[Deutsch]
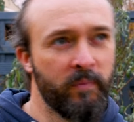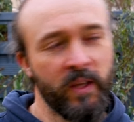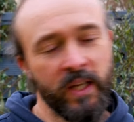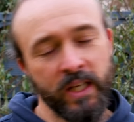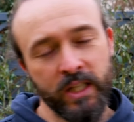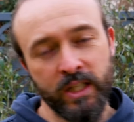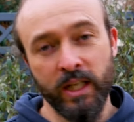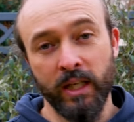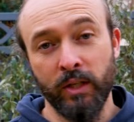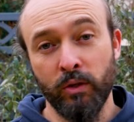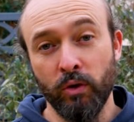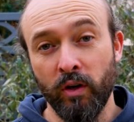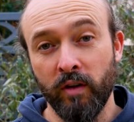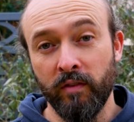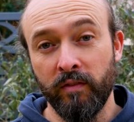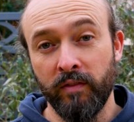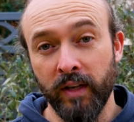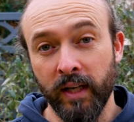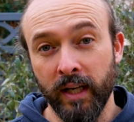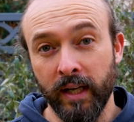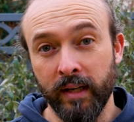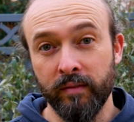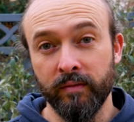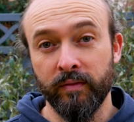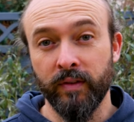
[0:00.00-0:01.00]
Ist natürlich
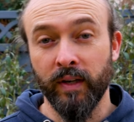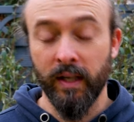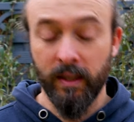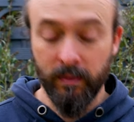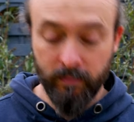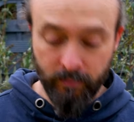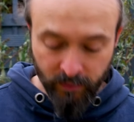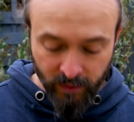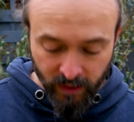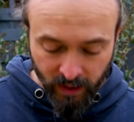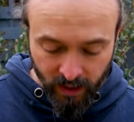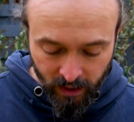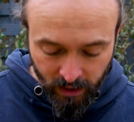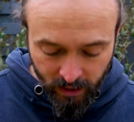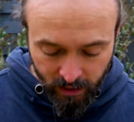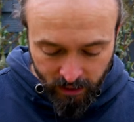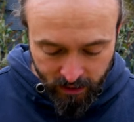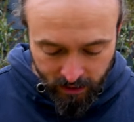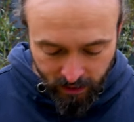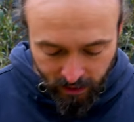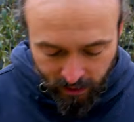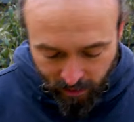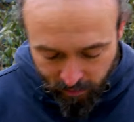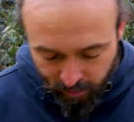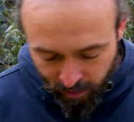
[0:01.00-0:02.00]
viel einfacher.
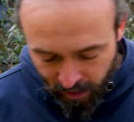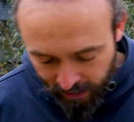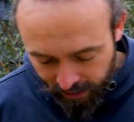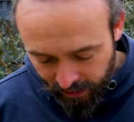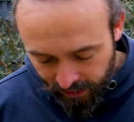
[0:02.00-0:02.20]
Dann haben wir